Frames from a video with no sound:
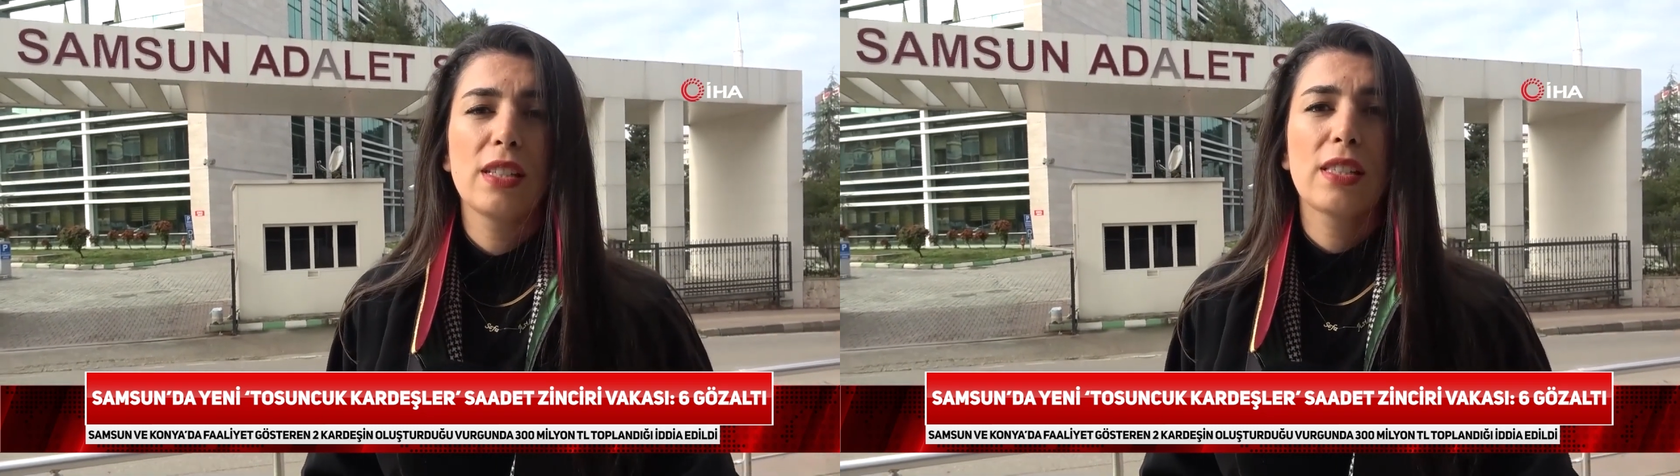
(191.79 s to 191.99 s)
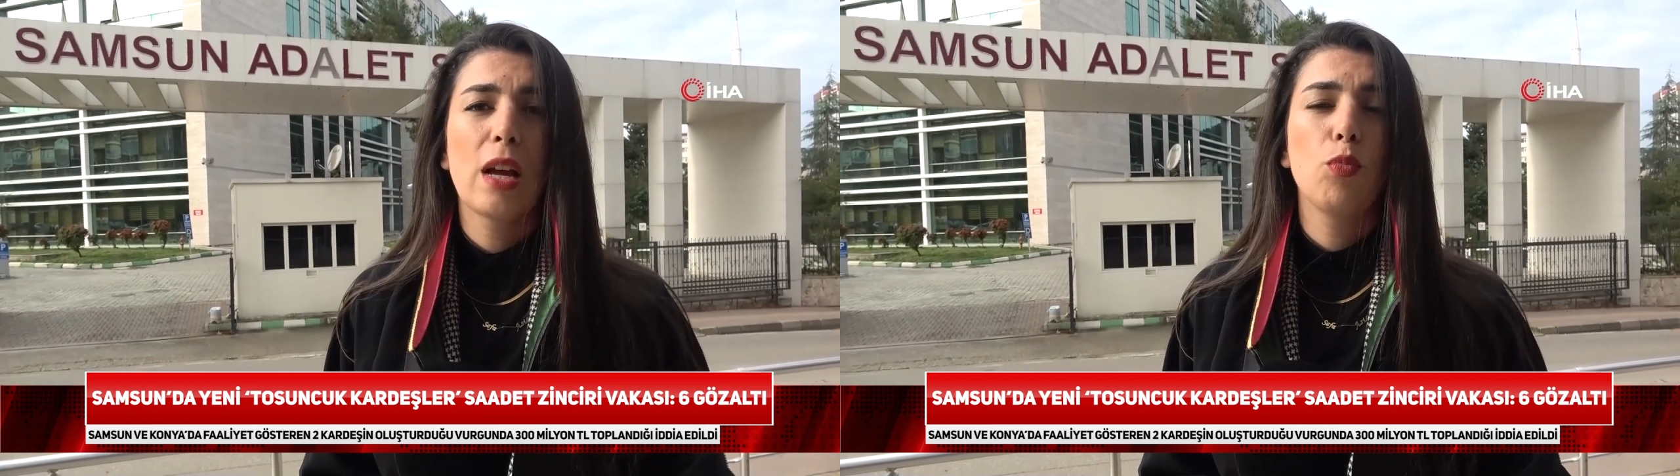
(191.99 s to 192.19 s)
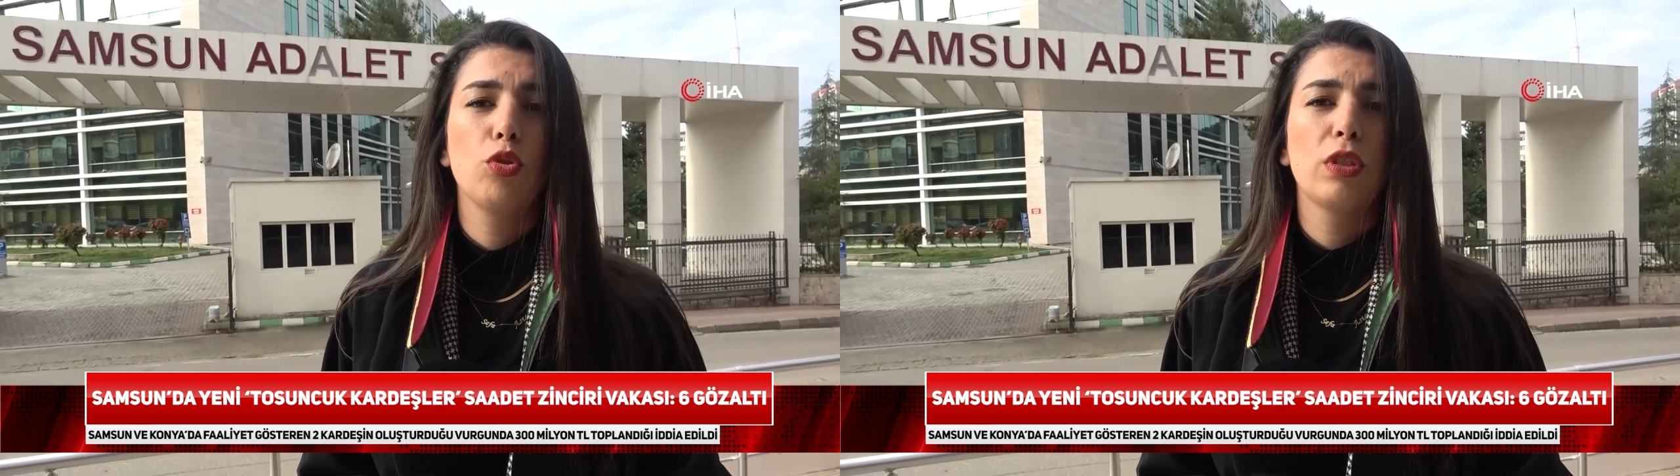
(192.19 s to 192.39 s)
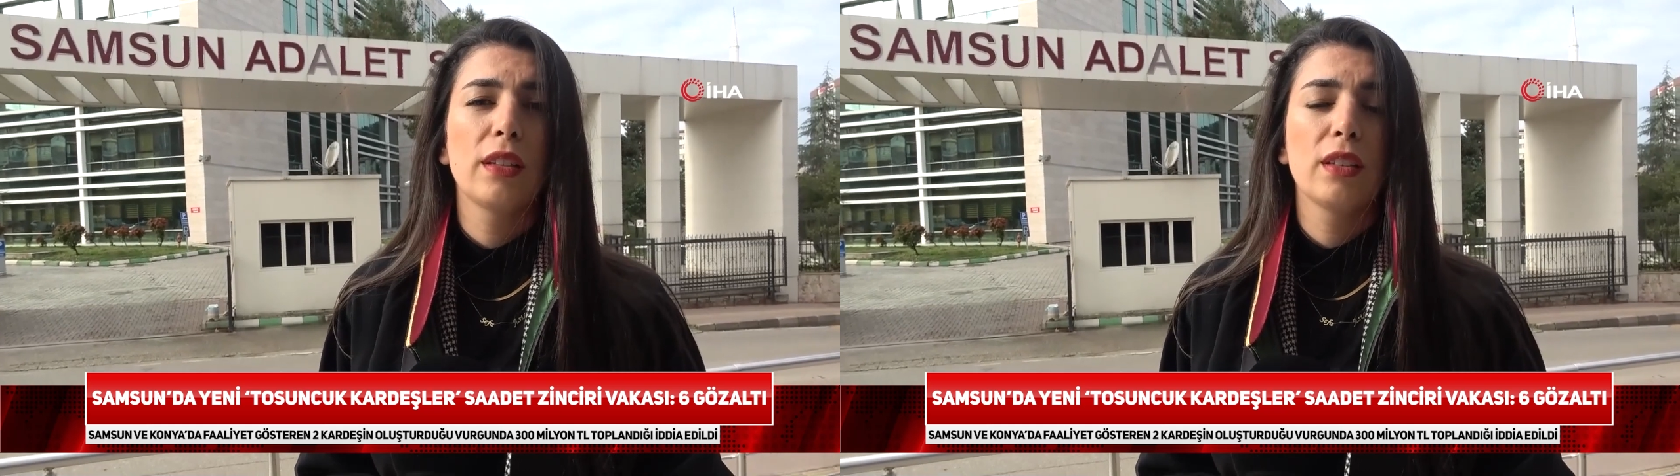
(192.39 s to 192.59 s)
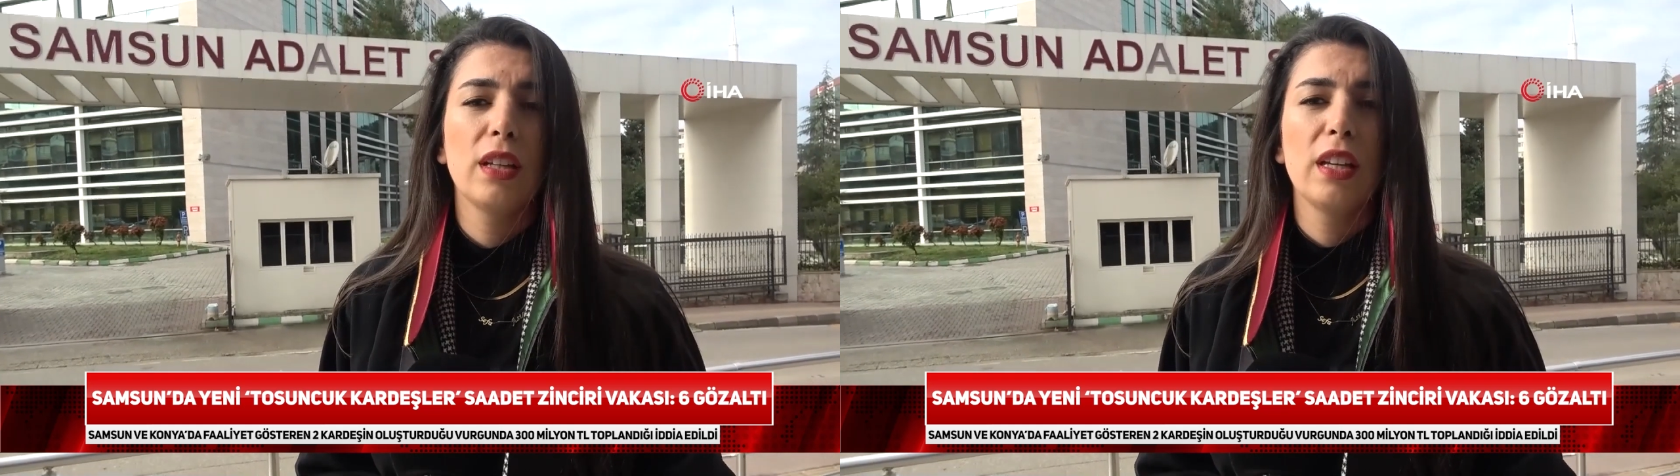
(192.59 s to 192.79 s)

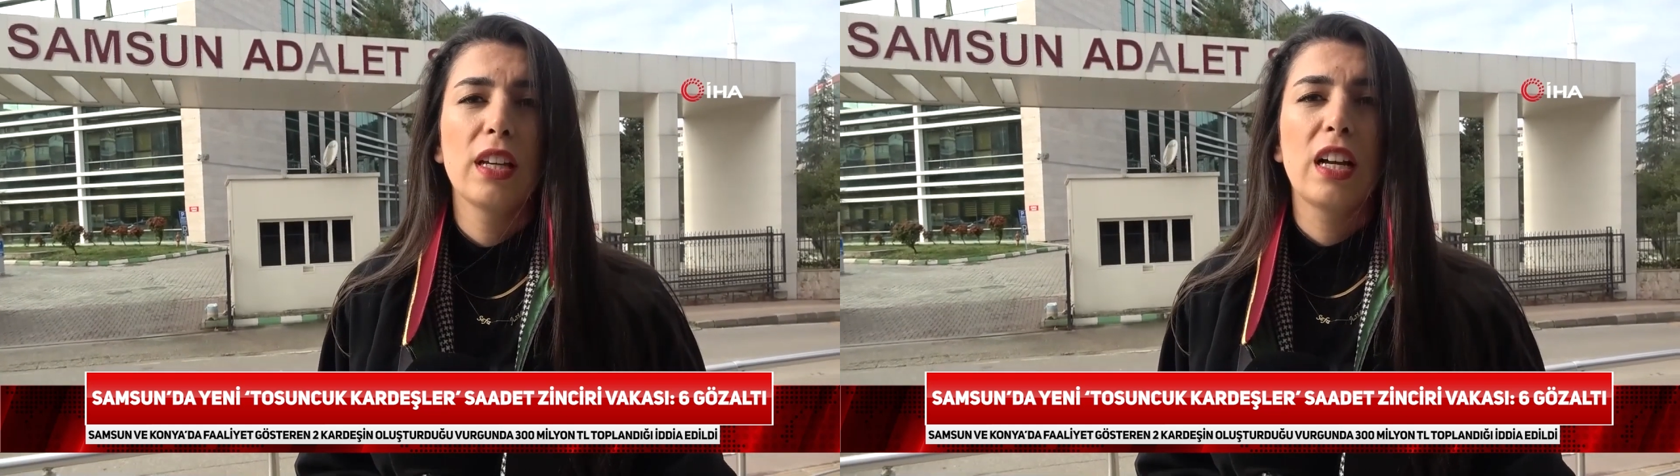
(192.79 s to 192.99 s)
İstanbul'dan e,